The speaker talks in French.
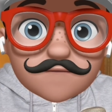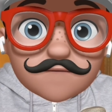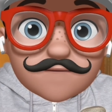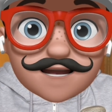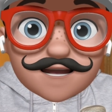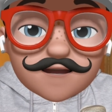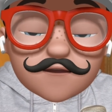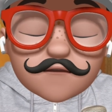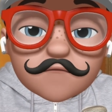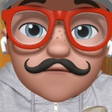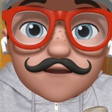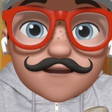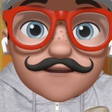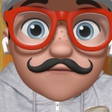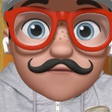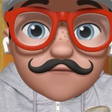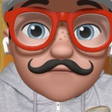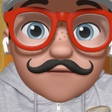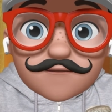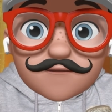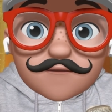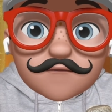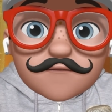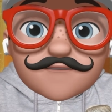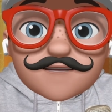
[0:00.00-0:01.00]
Bah, louer son
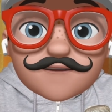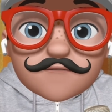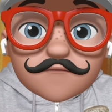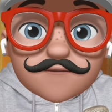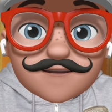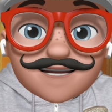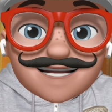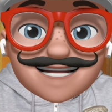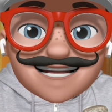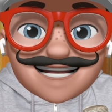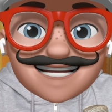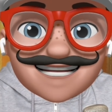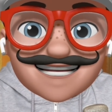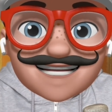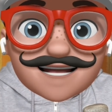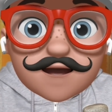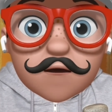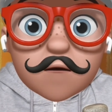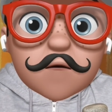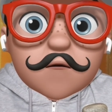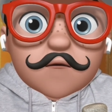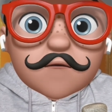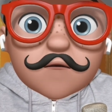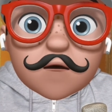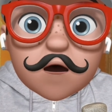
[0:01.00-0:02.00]
smartphone, c'est aussi rester
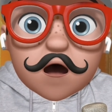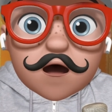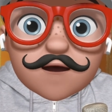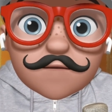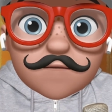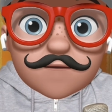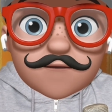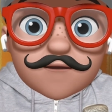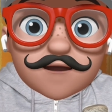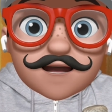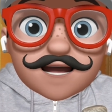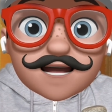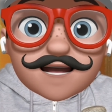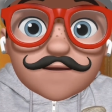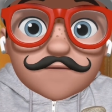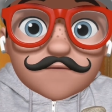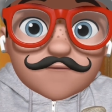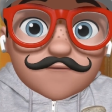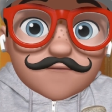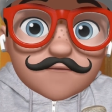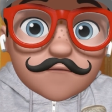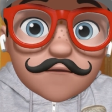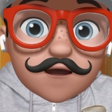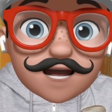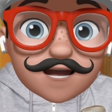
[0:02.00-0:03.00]
au top et
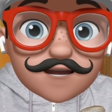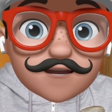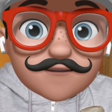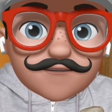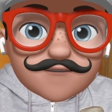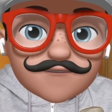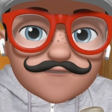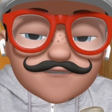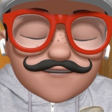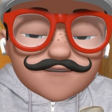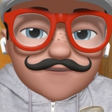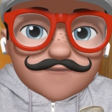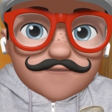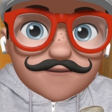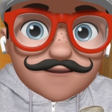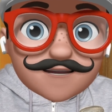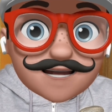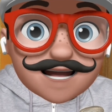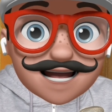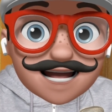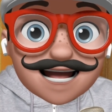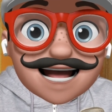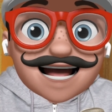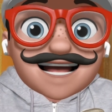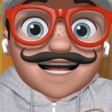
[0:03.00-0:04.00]
pouvoir changer de
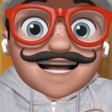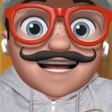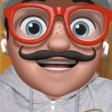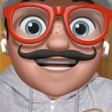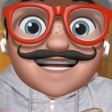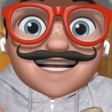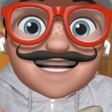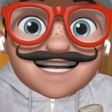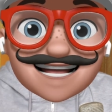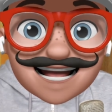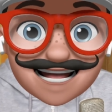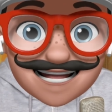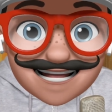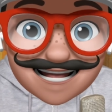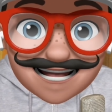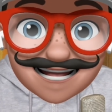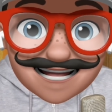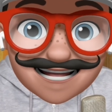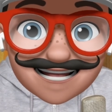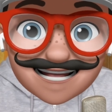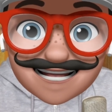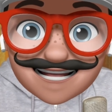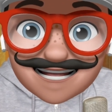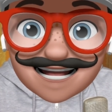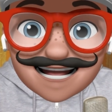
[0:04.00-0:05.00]
modèle chaque
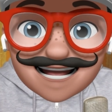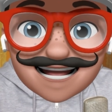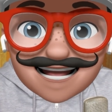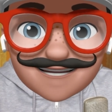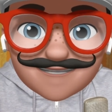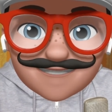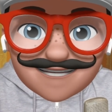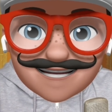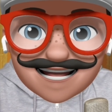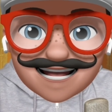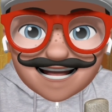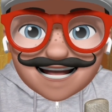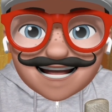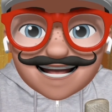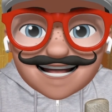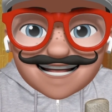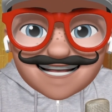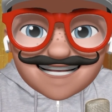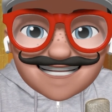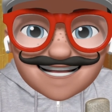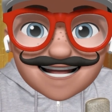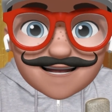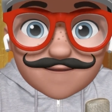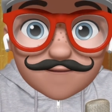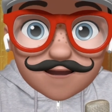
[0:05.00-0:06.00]
année. Eh oui, et
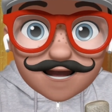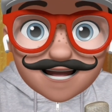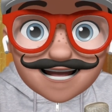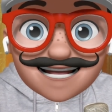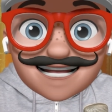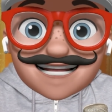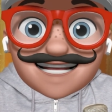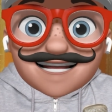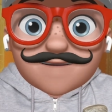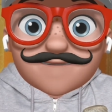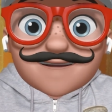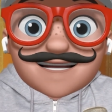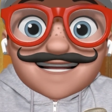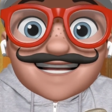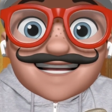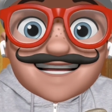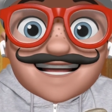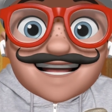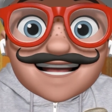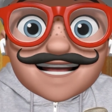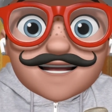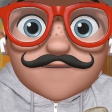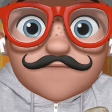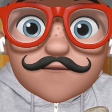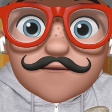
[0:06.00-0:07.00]
ça moi, ça
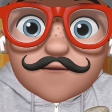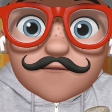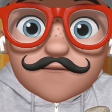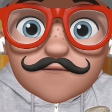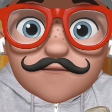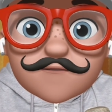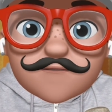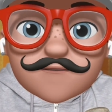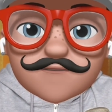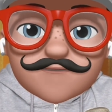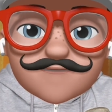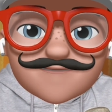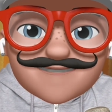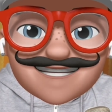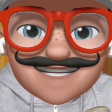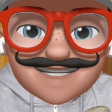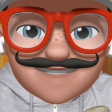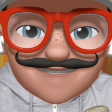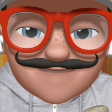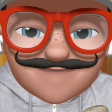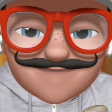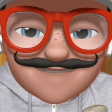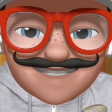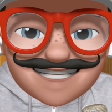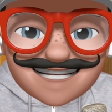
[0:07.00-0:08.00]
m'intéresse beaucoup, vous en
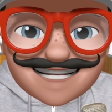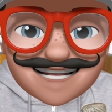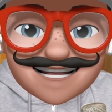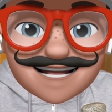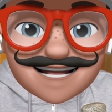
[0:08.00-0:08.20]
doutez.